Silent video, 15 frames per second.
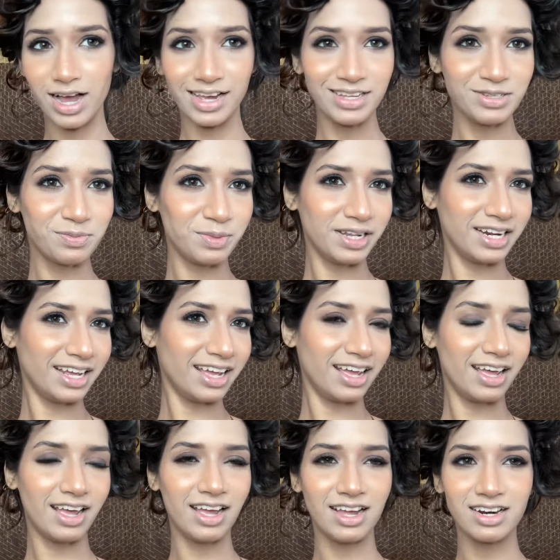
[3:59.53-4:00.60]
गाइज मेरे
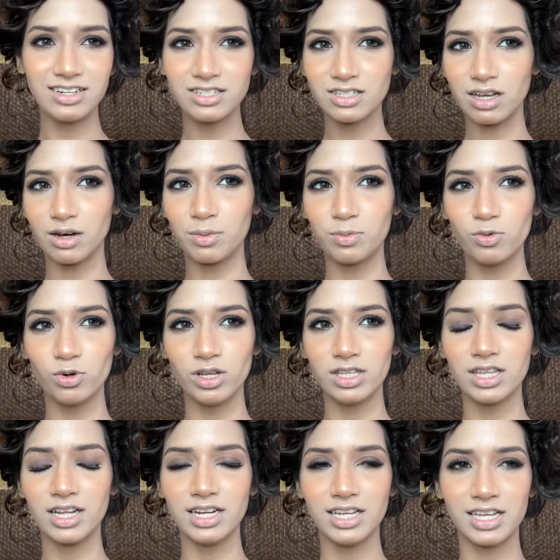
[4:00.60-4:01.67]
हेयर्स पूरी
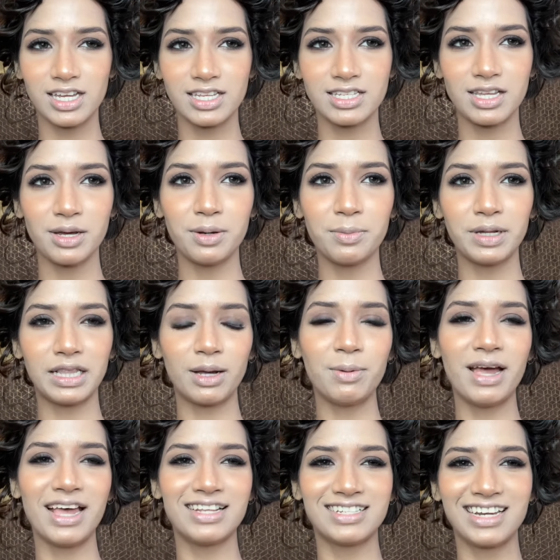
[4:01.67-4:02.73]
तरीके से
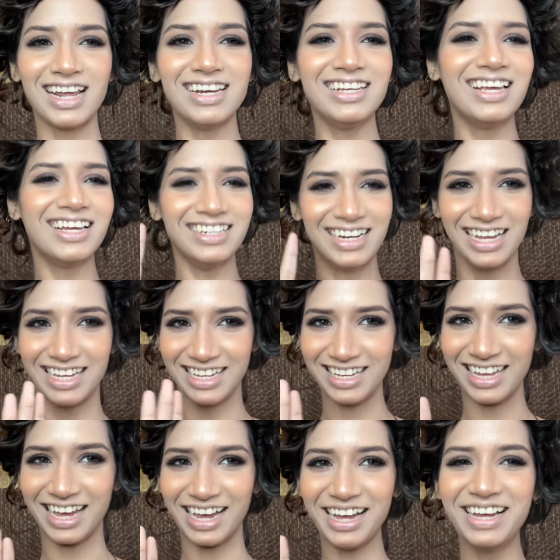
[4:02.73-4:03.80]
मतलब हेयर स्टाइल ये
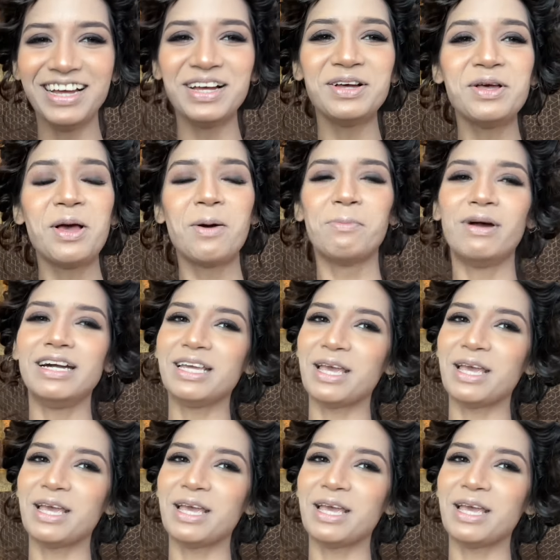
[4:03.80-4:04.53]
नहीं है बट